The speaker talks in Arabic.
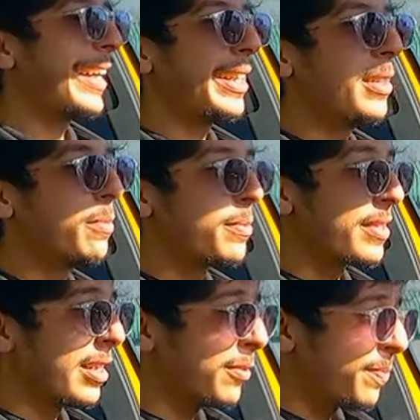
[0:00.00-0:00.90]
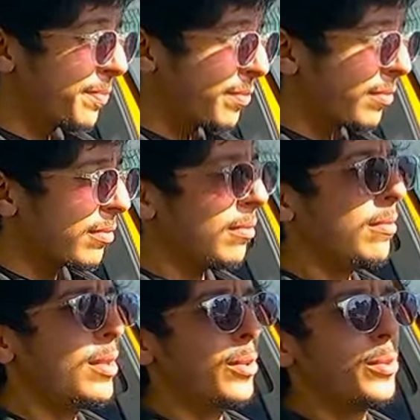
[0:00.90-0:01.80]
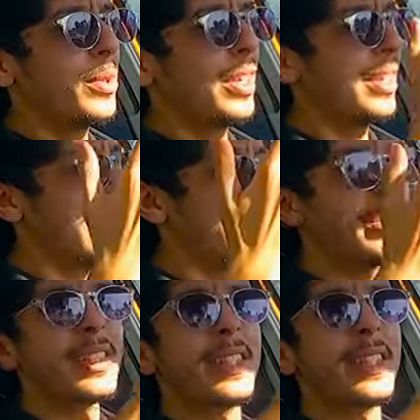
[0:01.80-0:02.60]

غريبه بزاف وكان لاحظاني يعني